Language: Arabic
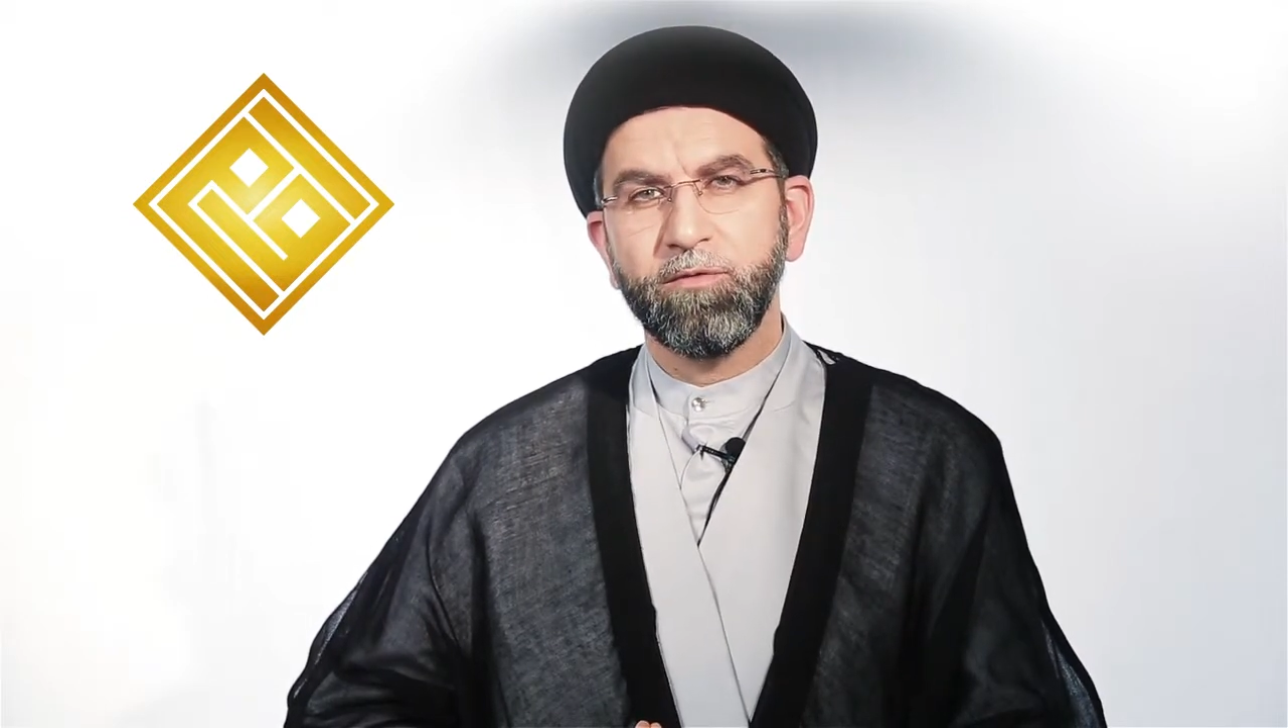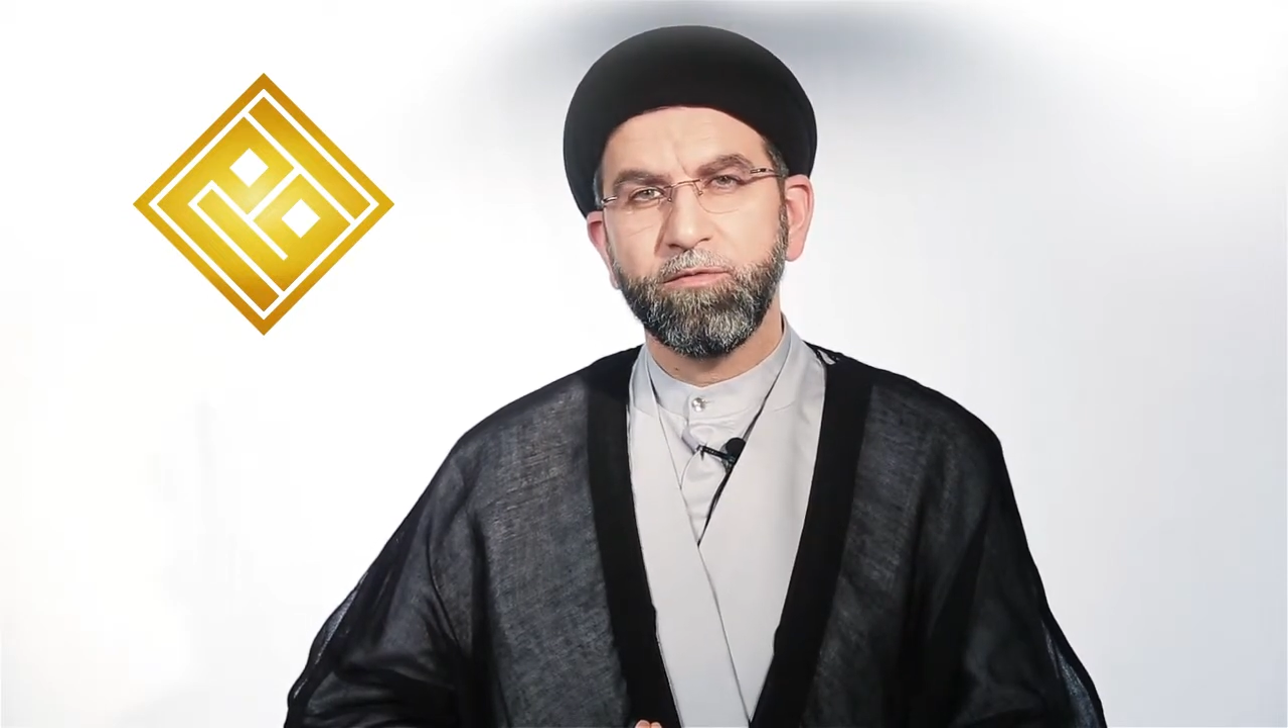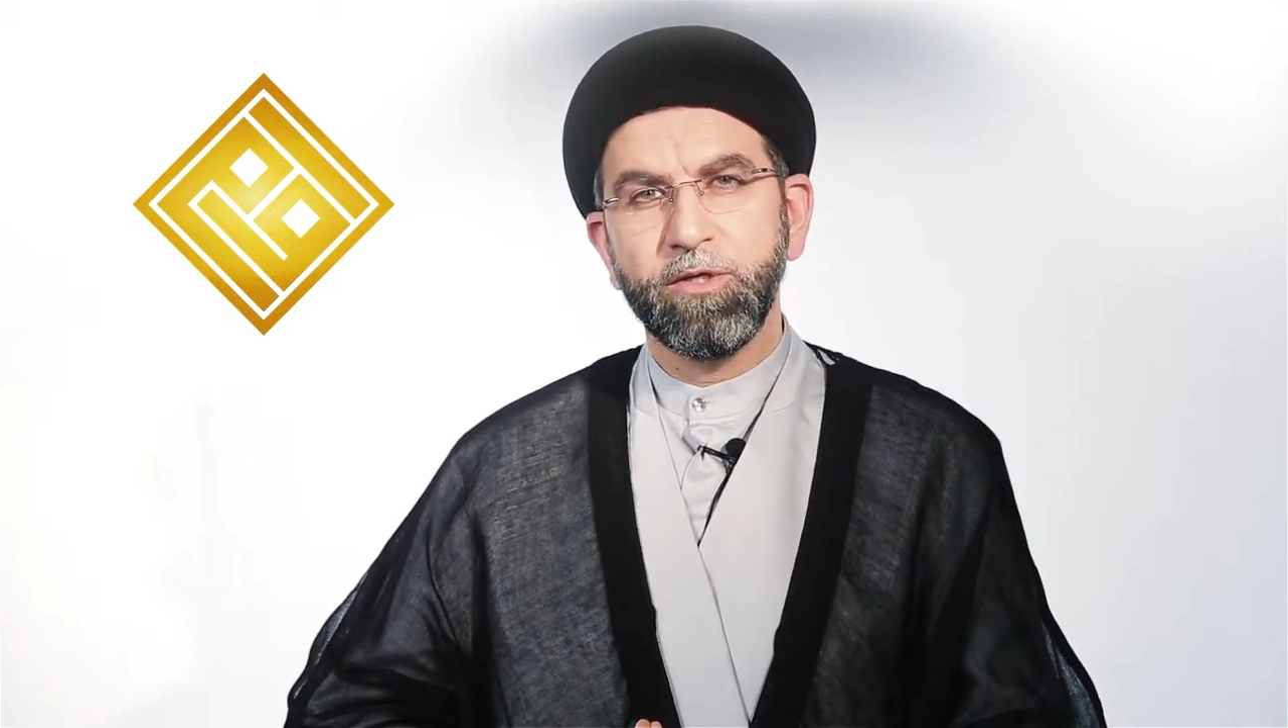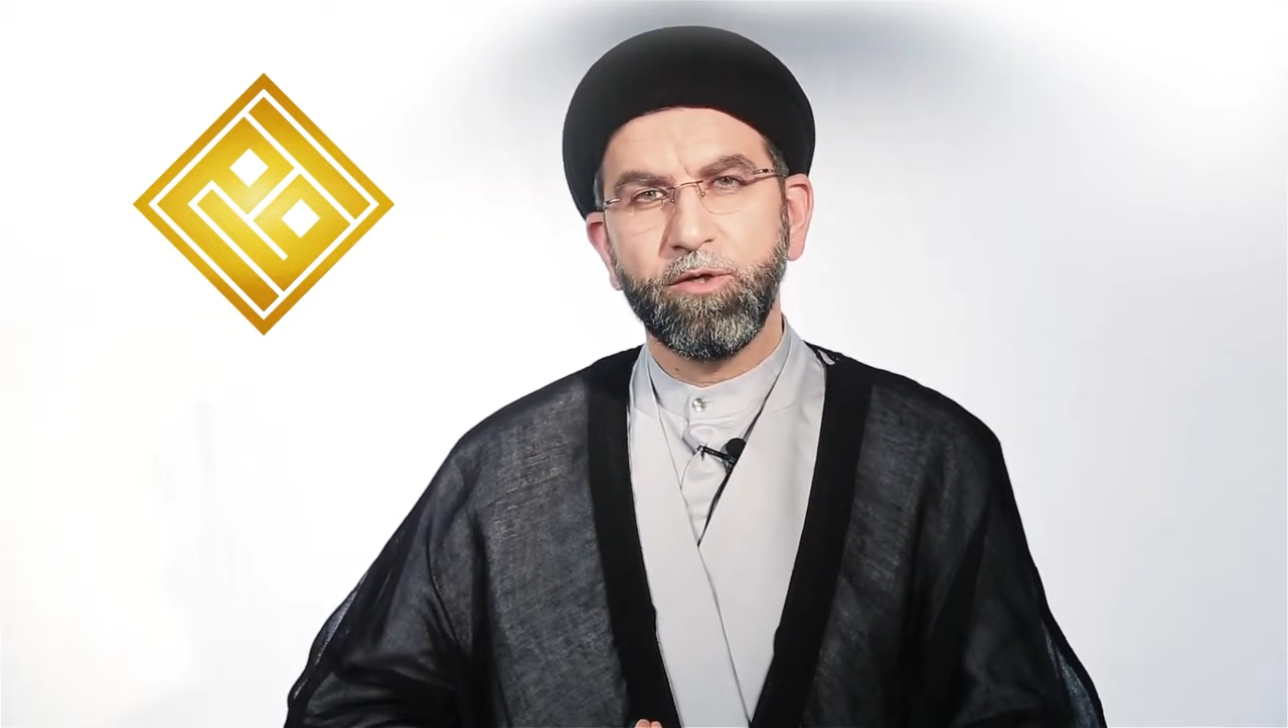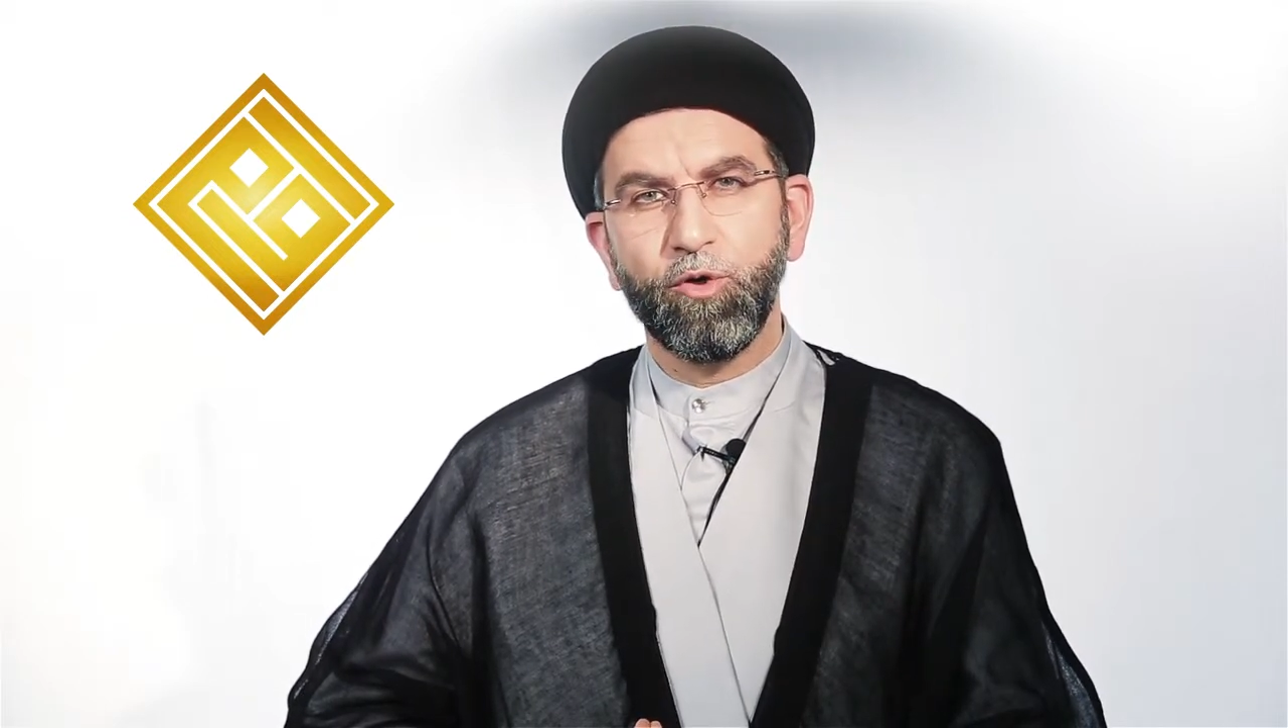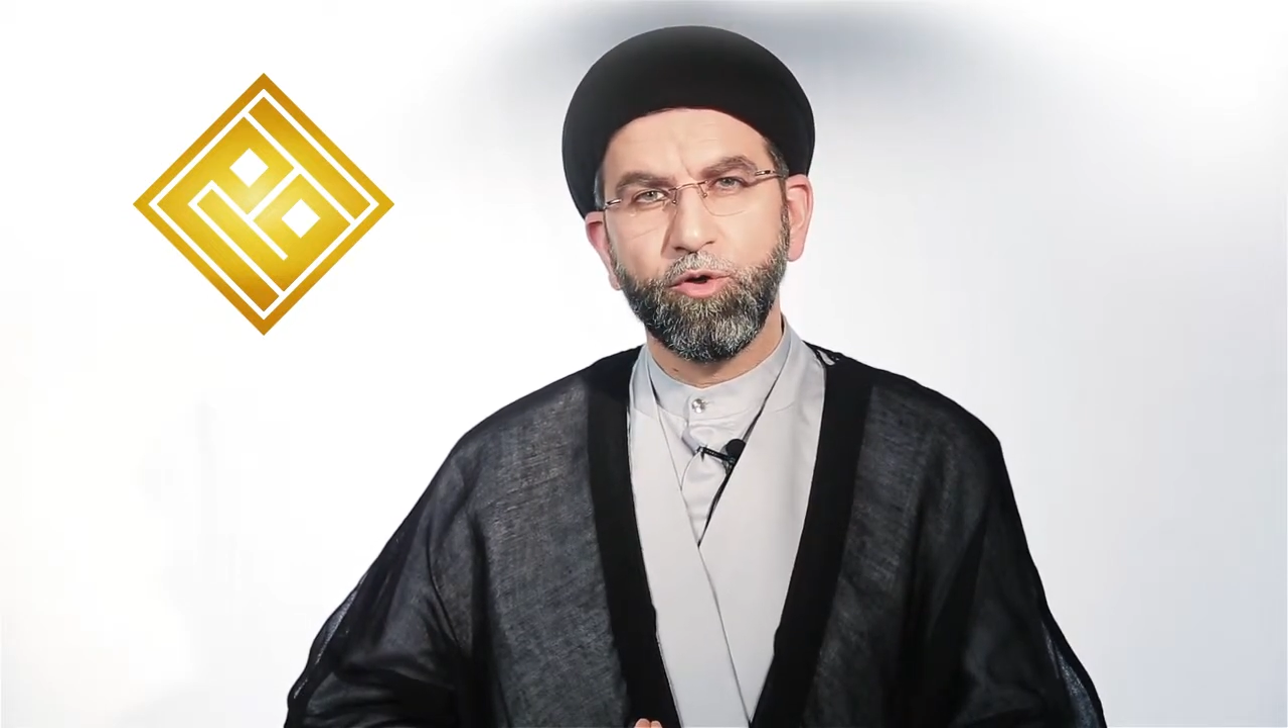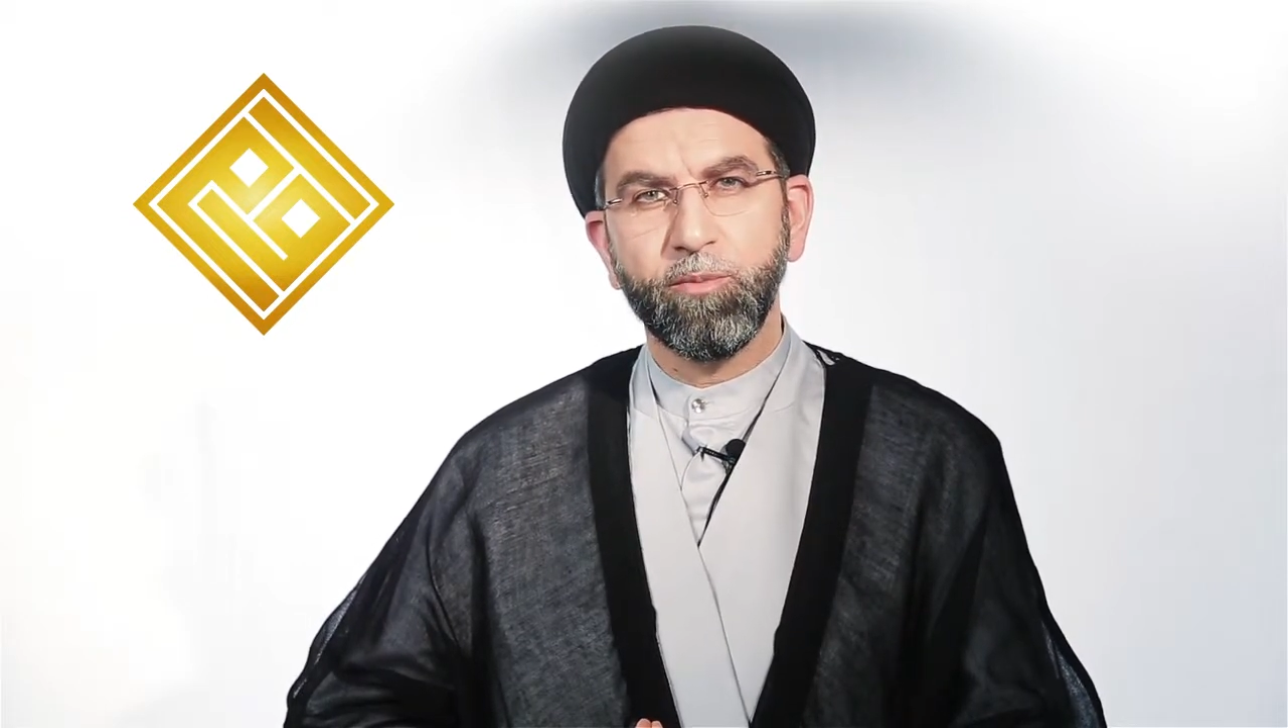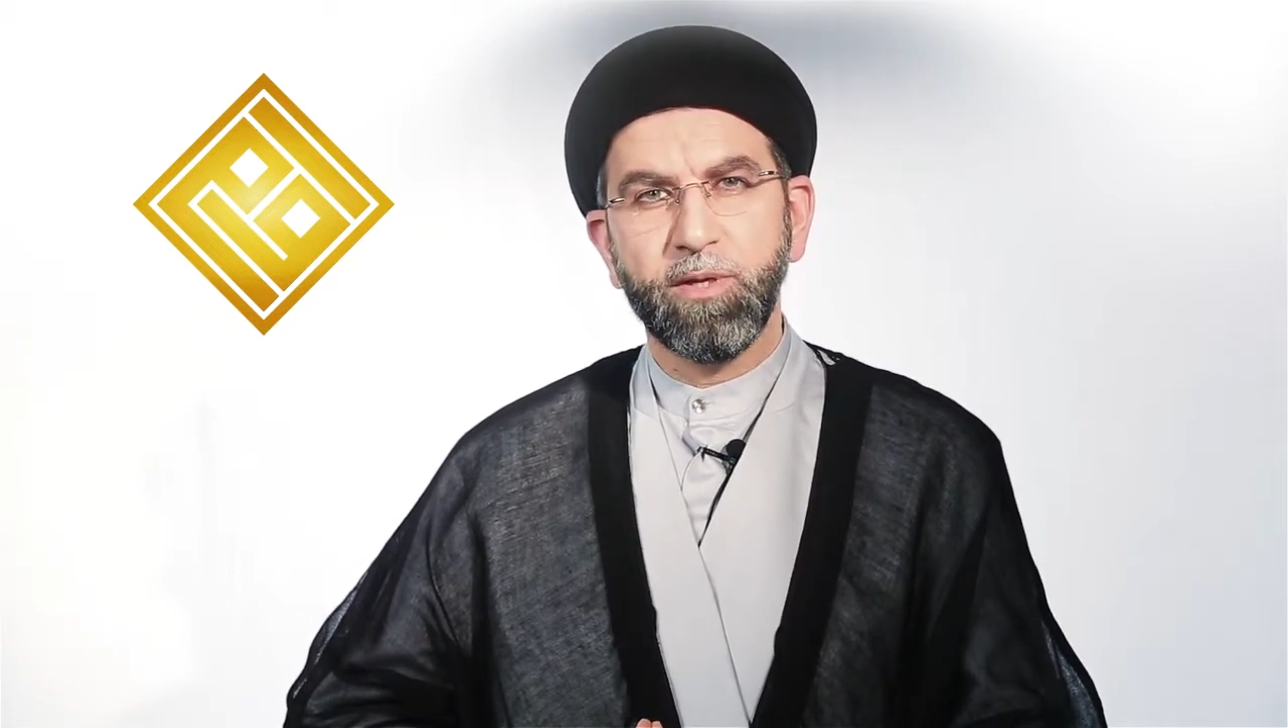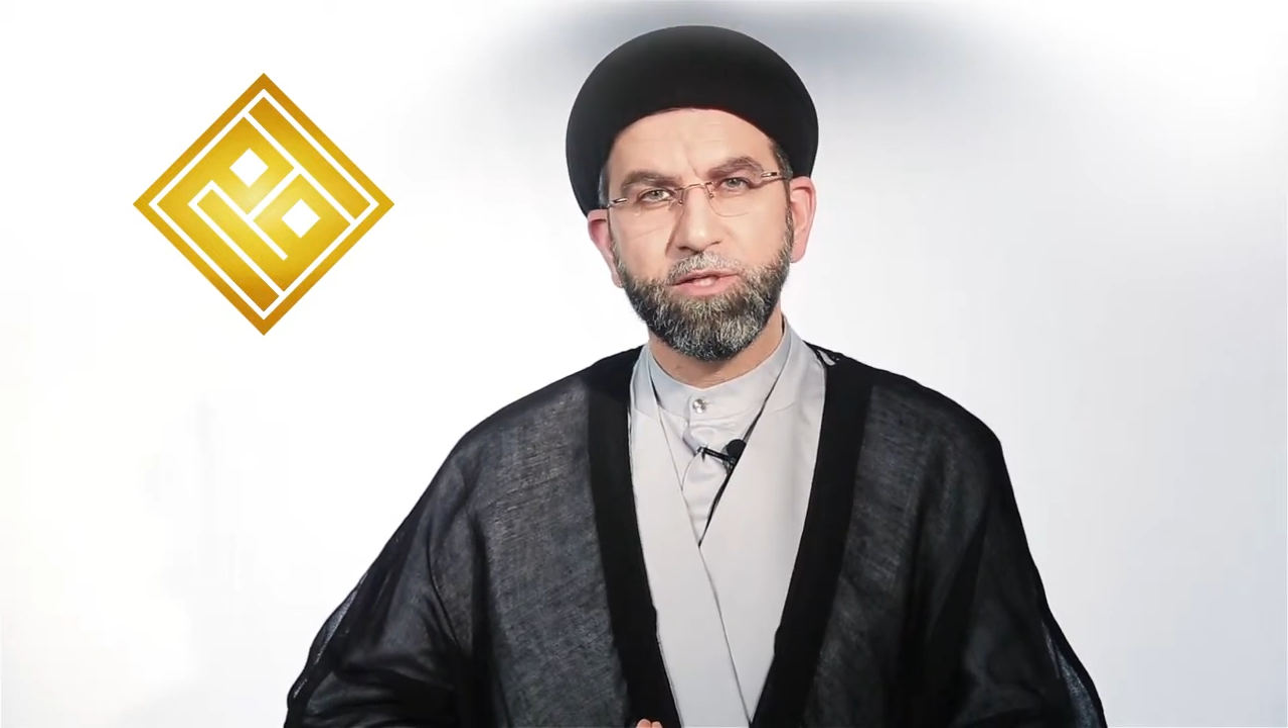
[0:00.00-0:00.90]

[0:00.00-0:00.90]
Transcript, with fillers: في حكم